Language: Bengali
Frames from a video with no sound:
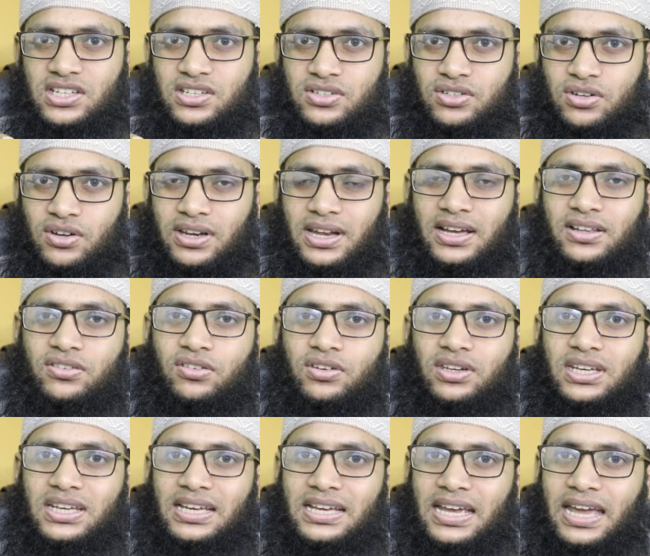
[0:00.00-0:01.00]
ঈশ্বর
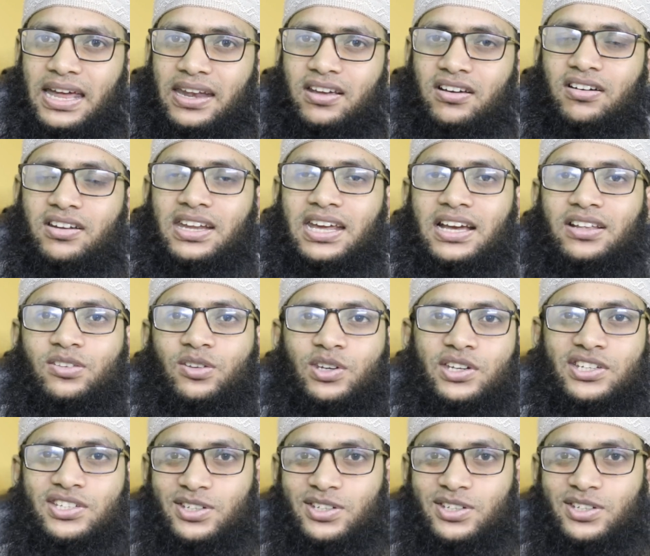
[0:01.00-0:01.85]
একজনই জ্ঞানীগণ একজন